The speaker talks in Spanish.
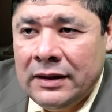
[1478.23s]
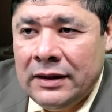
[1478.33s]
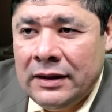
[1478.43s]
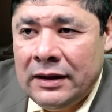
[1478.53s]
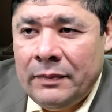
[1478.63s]

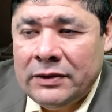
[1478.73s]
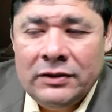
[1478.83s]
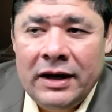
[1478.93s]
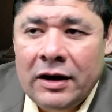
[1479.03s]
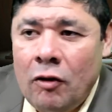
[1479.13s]
las
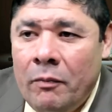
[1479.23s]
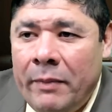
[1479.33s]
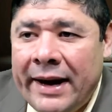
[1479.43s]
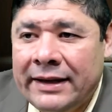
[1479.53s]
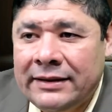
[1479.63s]
personas
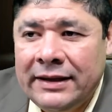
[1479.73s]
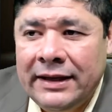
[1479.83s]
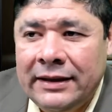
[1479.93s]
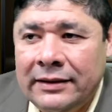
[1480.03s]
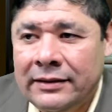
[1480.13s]

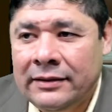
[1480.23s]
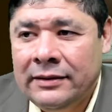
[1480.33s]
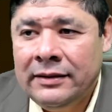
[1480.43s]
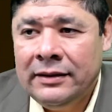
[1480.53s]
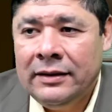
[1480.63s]
comparten,
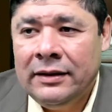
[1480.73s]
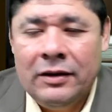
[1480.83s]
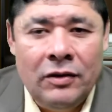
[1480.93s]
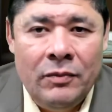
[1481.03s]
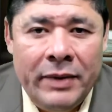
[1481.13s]

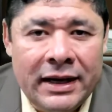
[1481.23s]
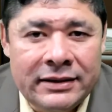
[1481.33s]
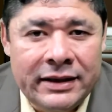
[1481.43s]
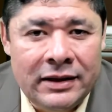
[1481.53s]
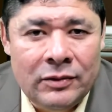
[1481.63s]

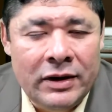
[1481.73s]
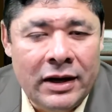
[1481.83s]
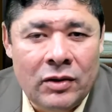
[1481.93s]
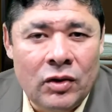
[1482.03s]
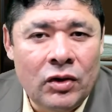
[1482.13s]
comparten
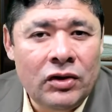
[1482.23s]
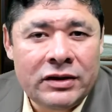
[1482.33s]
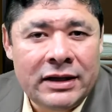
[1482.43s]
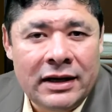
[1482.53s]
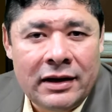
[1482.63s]
unas con
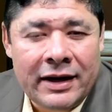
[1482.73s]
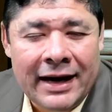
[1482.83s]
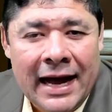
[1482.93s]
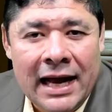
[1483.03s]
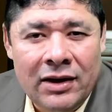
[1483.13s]
otras,
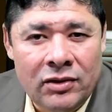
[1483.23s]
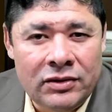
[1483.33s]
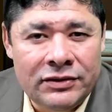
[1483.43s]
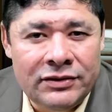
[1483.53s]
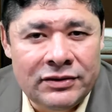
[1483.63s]

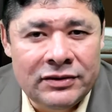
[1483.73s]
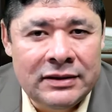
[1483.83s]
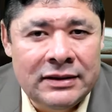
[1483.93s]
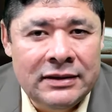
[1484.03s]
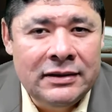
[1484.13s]

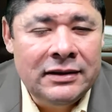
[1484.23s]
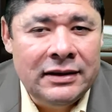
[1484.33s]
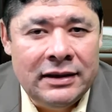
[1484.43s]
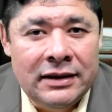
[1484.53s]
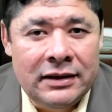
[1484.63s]
regalos,
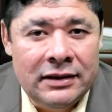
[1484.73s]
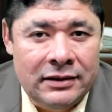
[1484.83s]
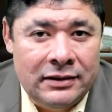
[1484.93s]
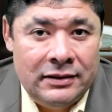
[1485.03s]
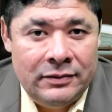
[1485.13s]

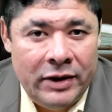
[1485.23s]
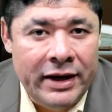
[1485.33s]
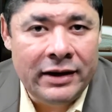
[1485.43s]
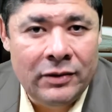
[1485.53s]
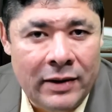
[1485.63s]
eh,
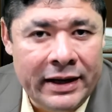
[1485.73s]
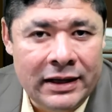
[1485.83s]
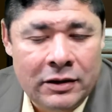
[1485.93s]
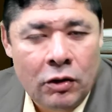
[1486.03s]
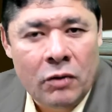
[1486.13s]
bueno,
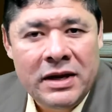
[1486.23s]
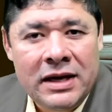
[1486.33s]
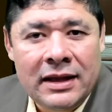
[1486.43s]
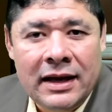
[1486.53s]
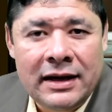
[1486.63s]
hay
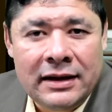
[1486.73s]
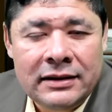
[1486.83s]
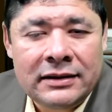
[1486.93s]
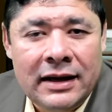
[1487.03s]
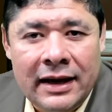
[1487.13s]

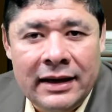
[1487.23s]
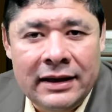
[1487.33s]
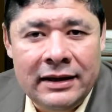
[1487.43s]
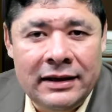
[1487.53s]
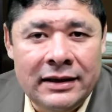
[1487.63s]
comida,
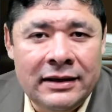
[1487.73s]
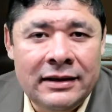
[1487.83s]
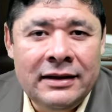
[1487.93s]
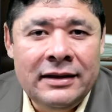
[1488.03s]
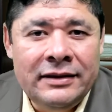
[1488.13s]
hay
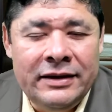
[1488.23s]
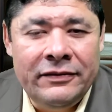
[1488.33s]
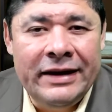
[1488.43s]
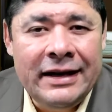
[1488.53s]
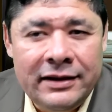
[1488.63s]

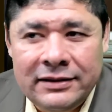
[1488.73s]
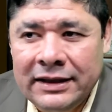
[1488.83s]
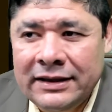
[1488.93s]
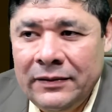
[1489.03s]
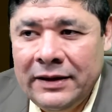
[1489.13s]
diferentes
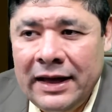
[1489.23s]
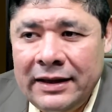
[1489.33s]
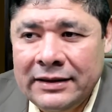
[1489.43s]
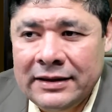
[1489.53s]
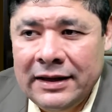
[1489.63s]

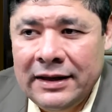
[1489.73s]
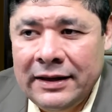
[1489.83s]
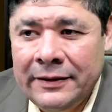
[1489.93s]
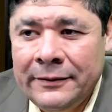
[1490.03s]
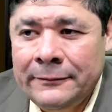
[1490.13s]
actividades
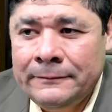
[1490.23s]
que,